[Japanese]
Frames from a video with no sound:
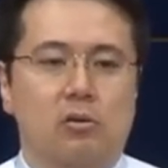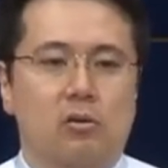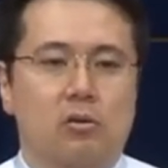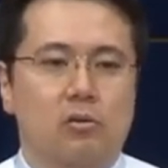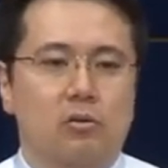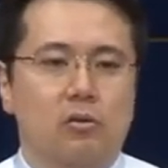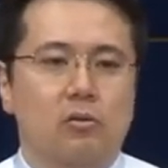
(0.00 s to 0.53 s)

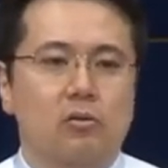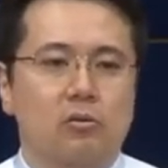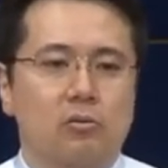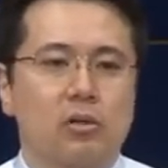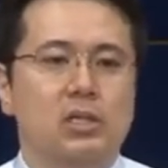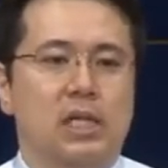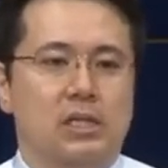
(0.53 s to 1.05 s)
信仰の
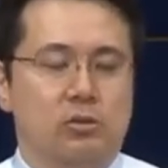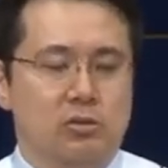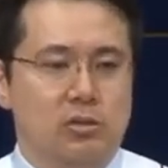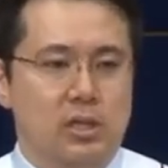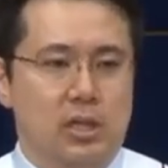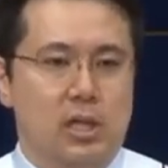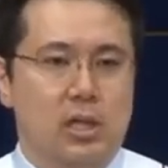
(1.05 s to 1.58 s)
基礎となっ
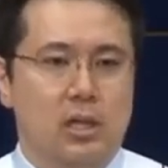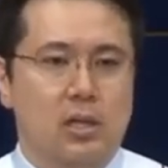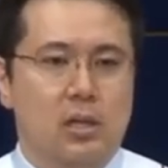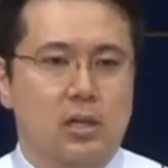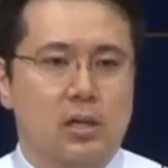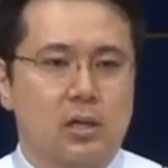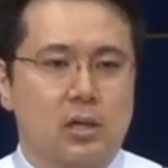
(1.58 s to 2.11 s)
て
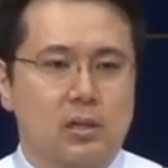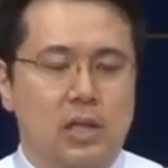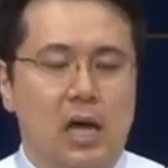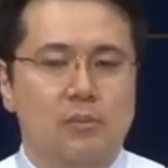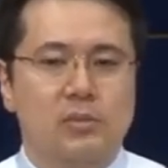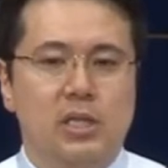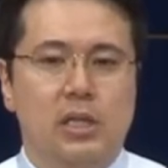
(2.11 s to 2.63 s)
私た
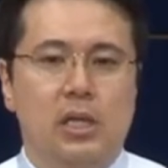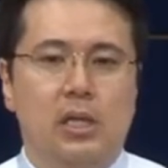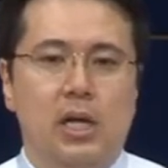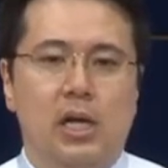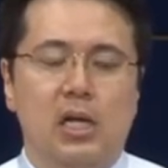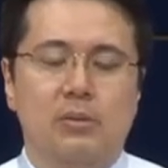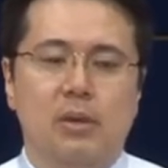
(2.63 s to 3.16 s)
ちの子孫
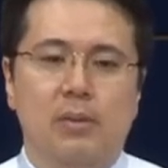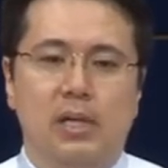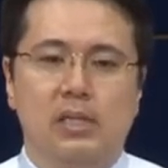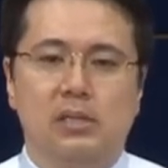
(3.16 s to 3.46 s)
に